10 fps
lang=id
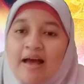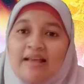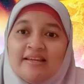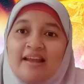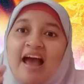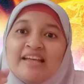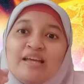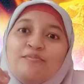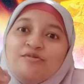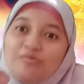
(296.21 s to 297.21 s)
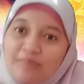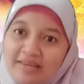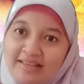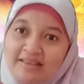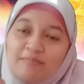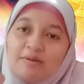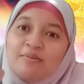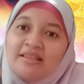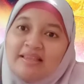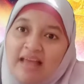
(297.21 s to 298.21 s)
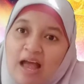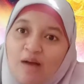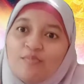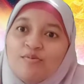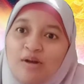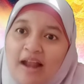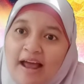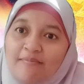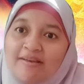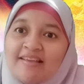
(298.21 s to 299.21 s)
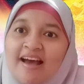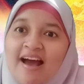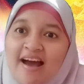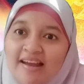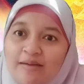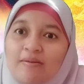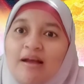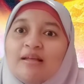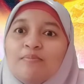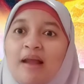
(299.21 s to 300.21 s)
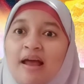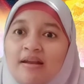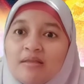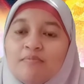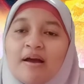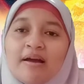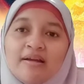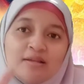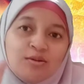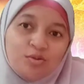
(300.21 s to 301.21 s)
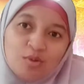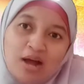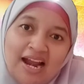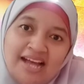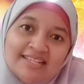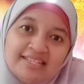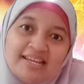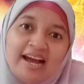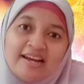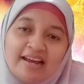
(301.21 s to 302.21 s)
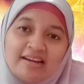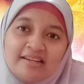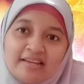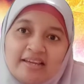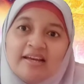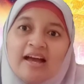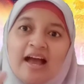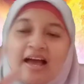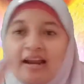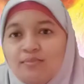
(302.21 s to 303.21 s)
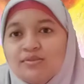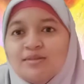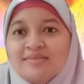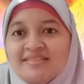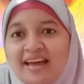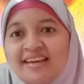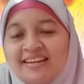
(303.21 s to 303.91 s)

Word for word: Tidak hanya bumi, tapi bintang, bulan, matahari, planet-planet, bahkan seluruh galaksi yang ada di alam semesta ini